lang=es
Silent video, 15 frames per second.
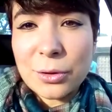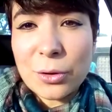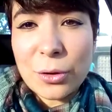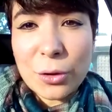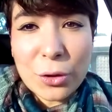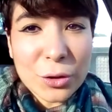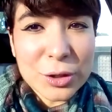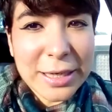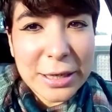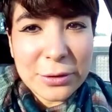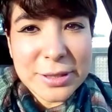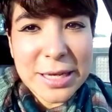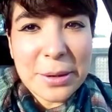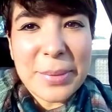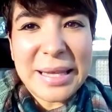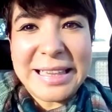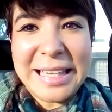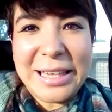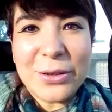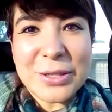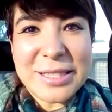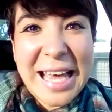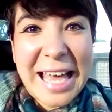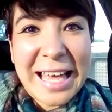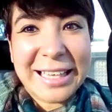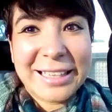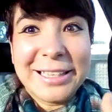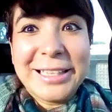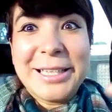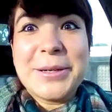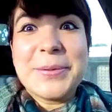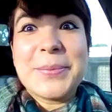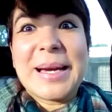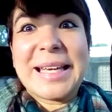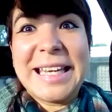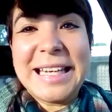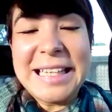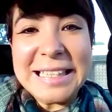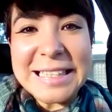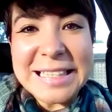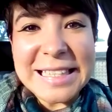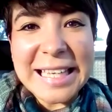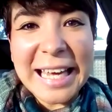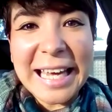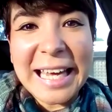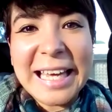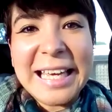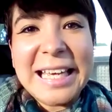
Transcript: o dos que no se han vendido, o sea, imagínense,